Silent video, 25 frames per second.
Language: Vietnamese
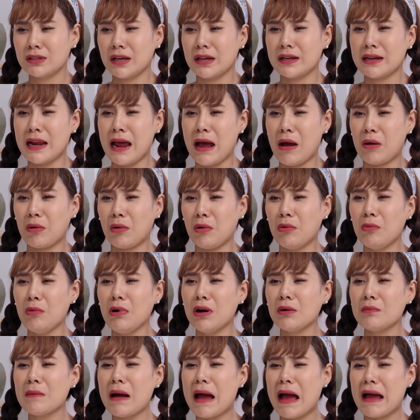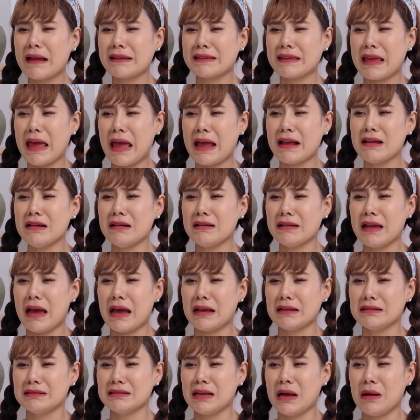Ngày nào cũng quất 3 chén như
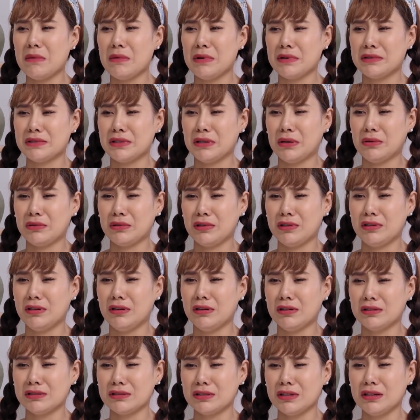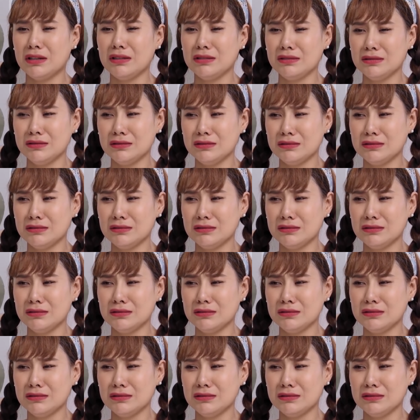vậy sao mà chịu cho được chứ.